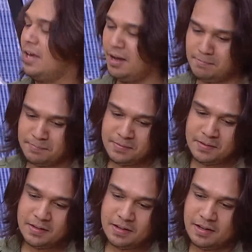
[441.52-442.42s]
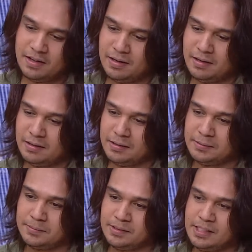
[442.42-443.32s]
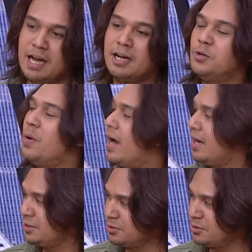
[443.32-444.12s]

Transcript: saya mm -hmm. uh, yang kedua kali